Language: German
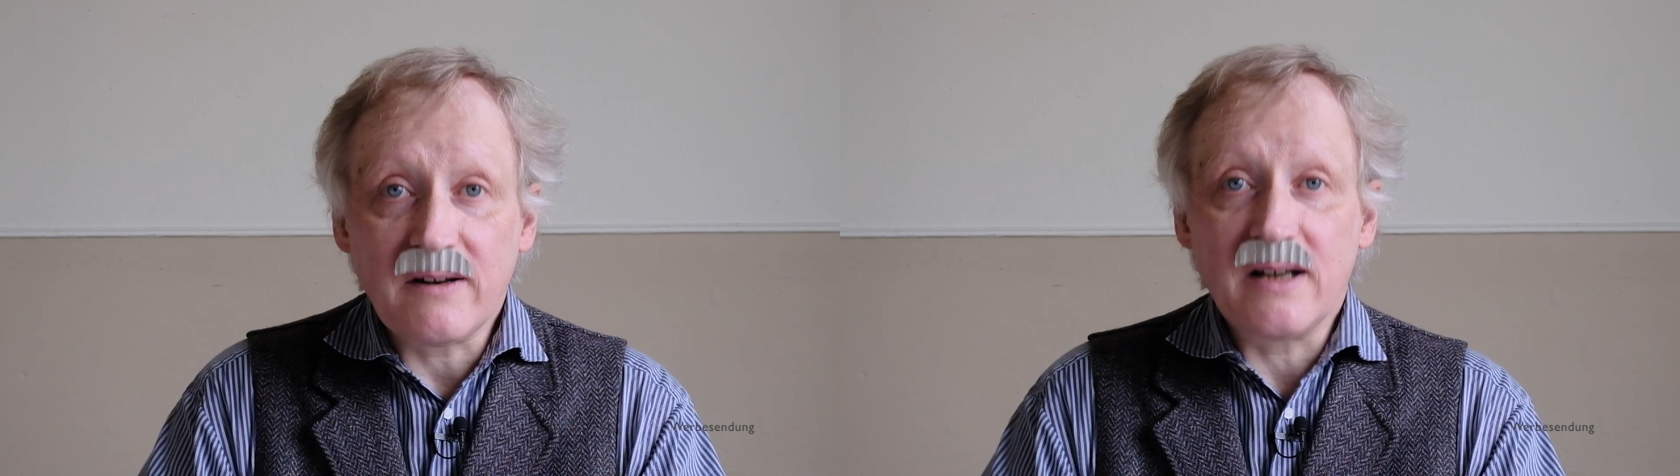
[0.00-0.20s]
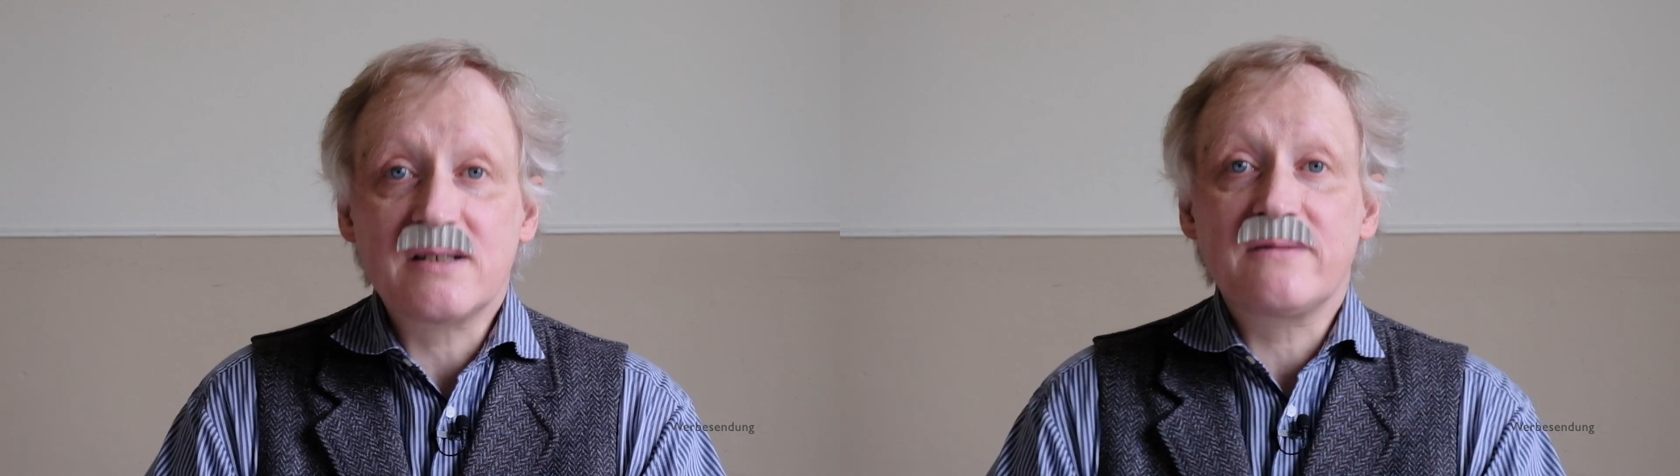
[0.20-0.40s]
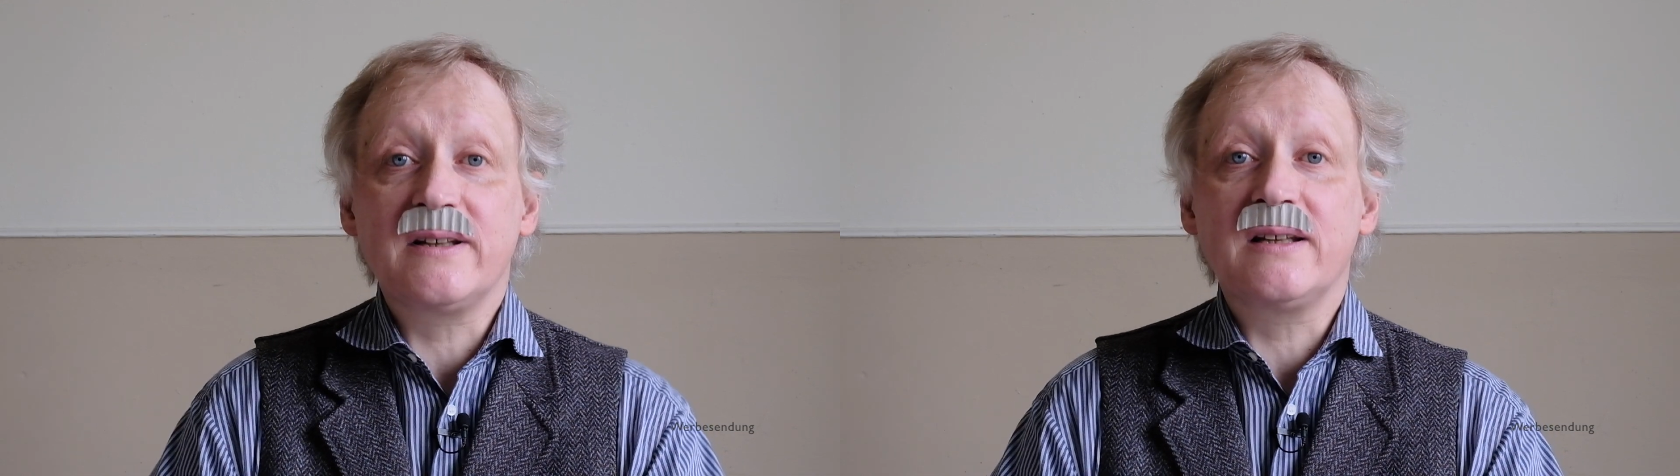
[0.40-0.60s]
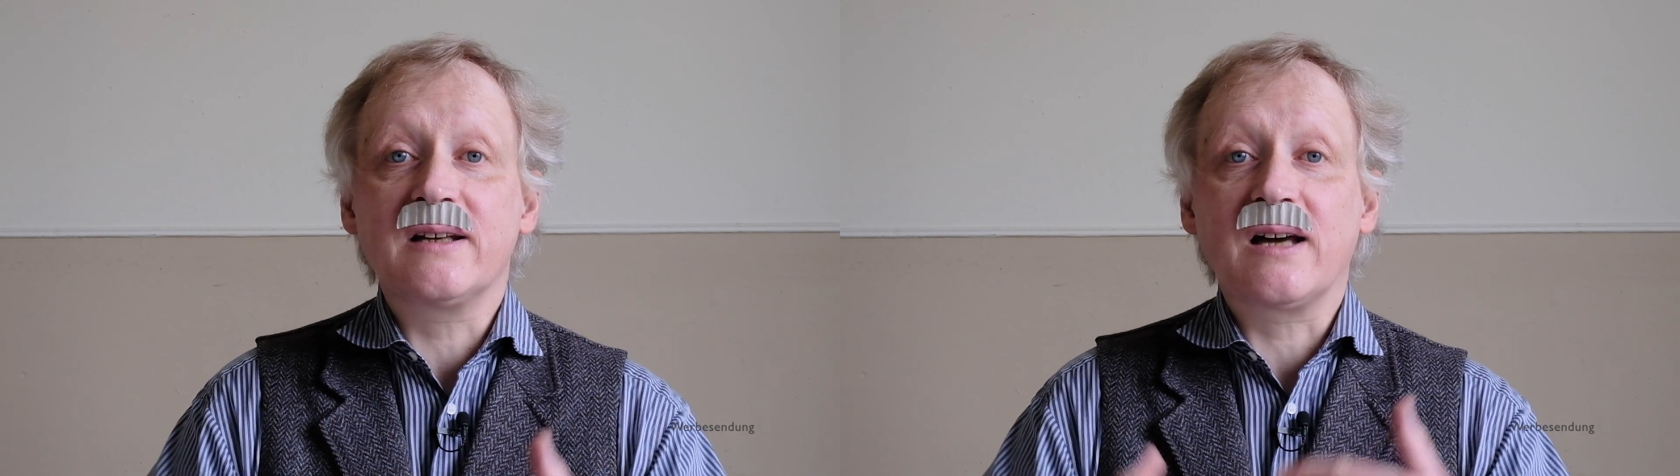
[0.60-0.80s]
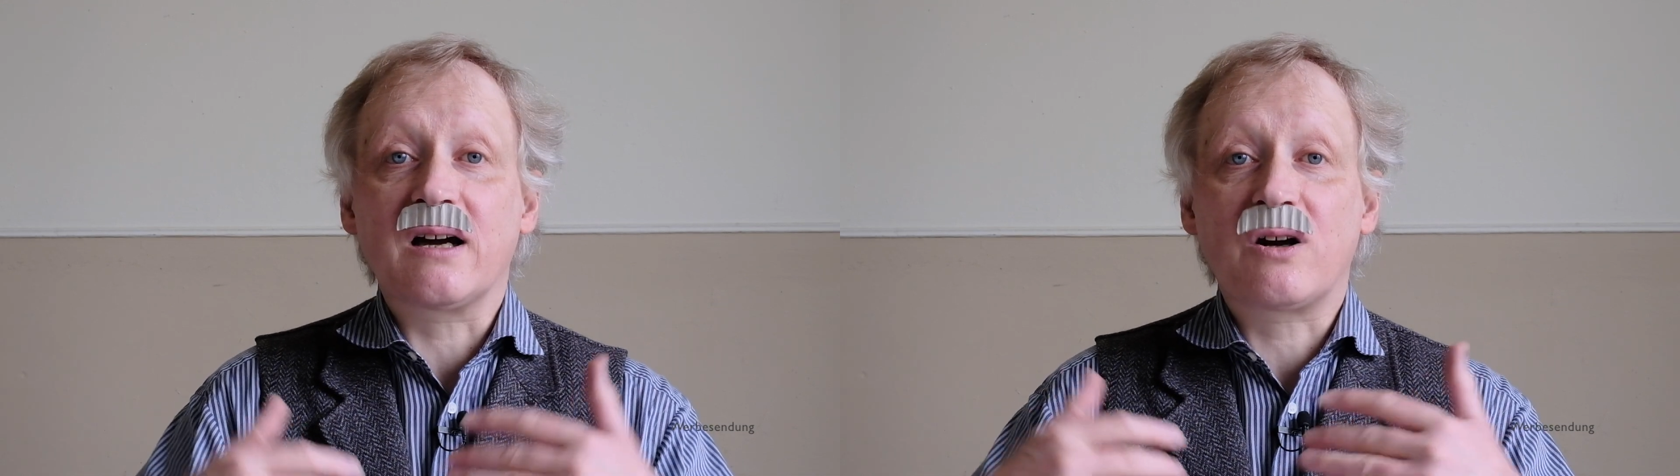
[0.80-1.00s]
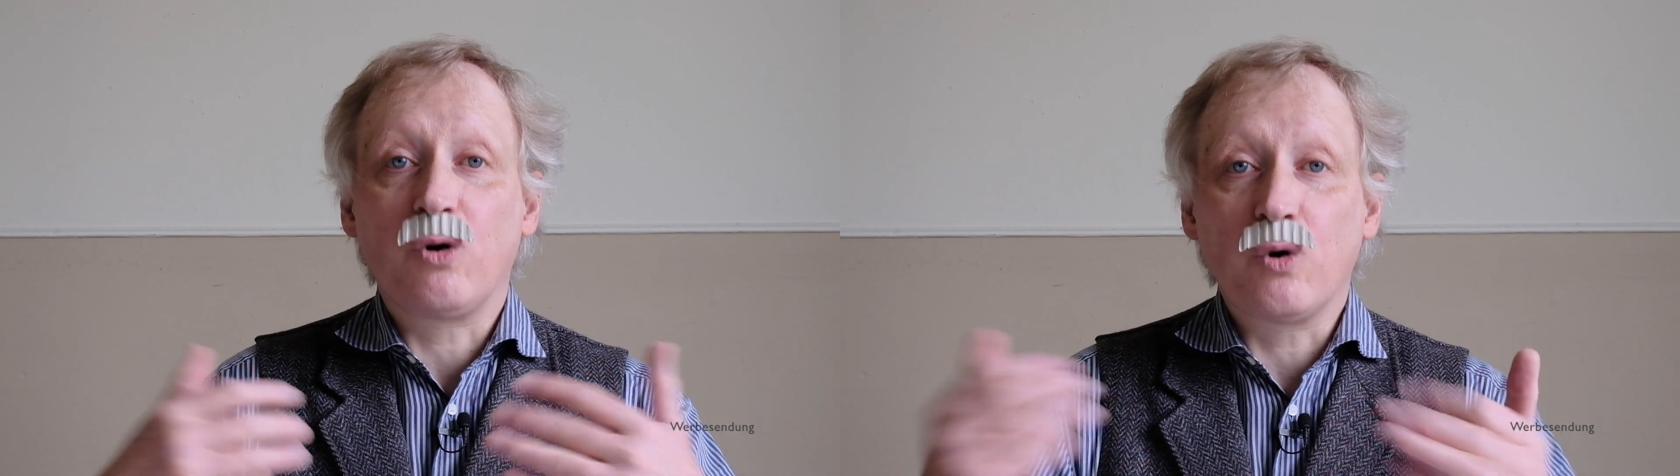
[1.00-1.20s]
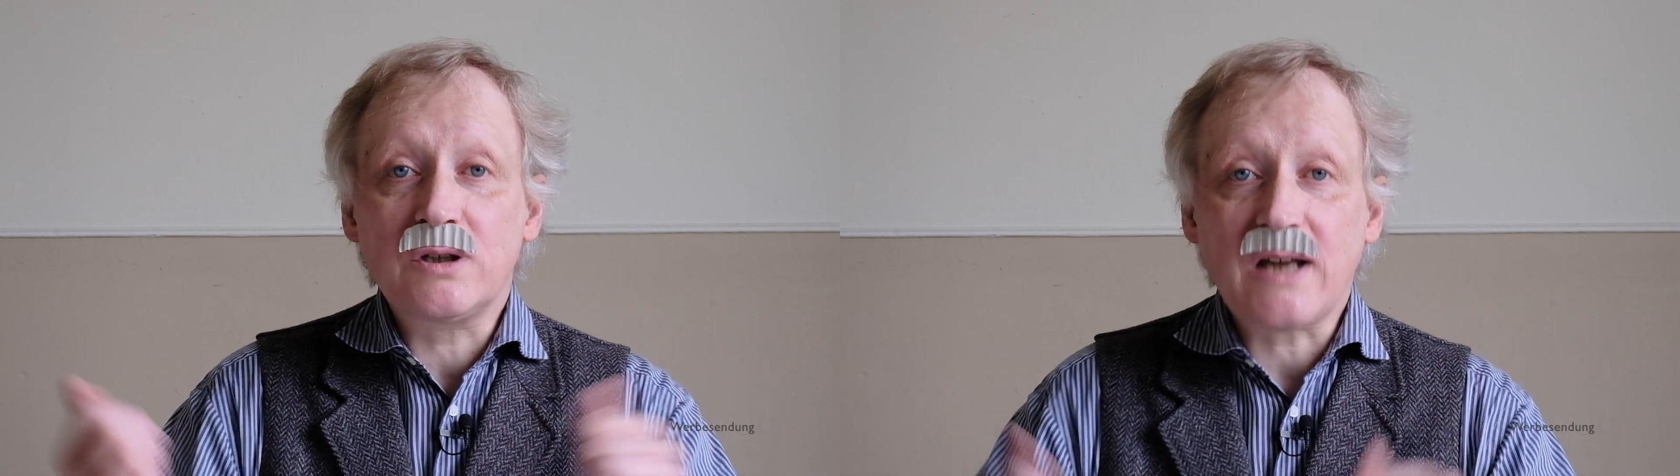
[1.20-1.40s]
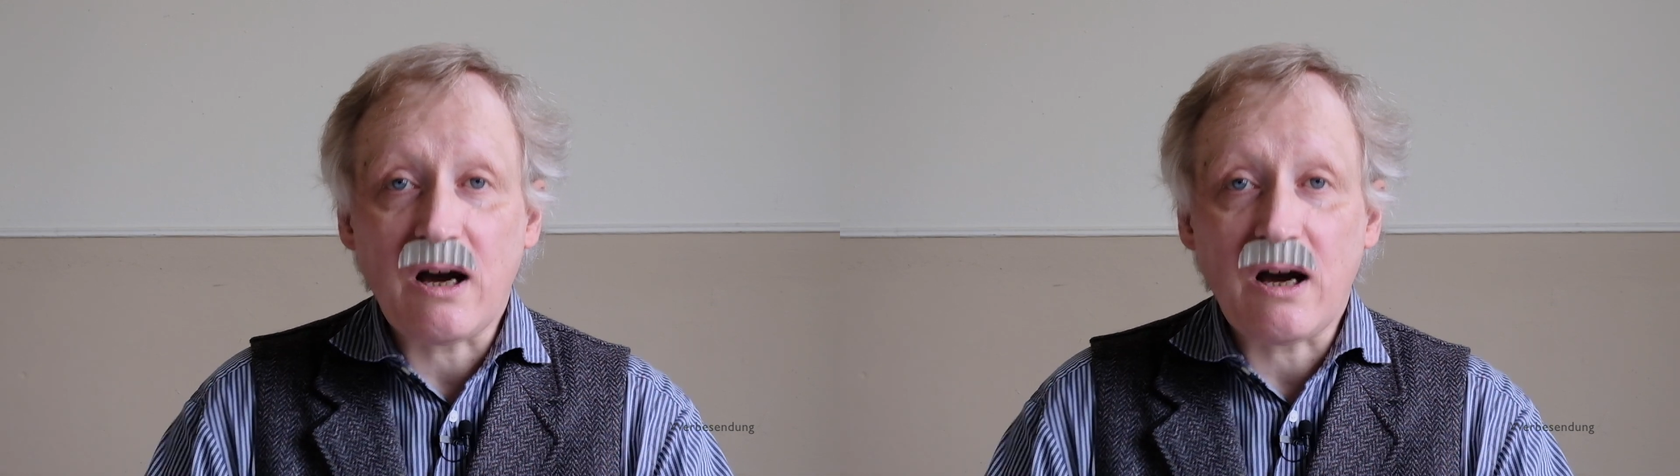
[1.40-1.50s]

weil sie weniger Kot